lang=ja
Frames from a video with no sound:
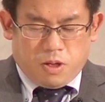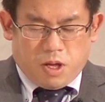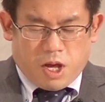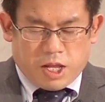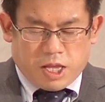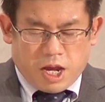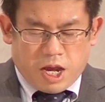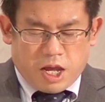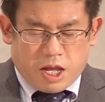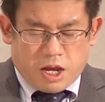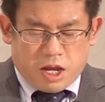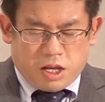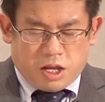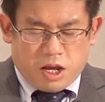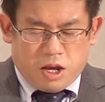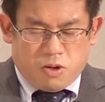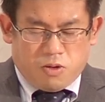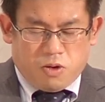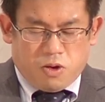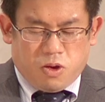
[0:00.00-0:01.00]
与えられ
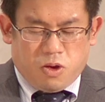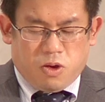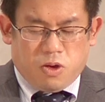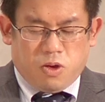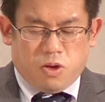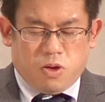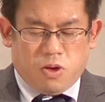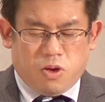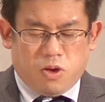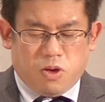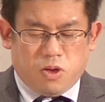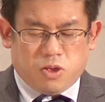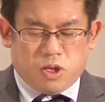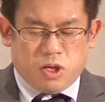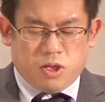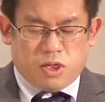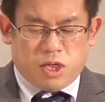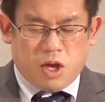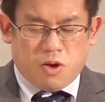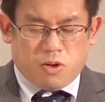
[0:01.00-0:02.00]
ている
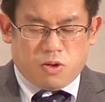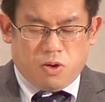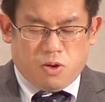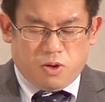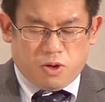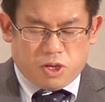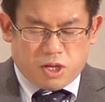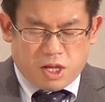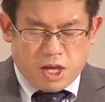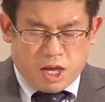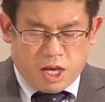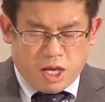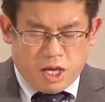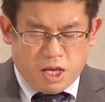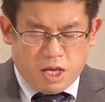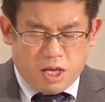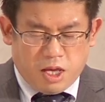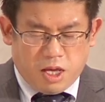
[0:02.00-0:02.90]
人生を通して、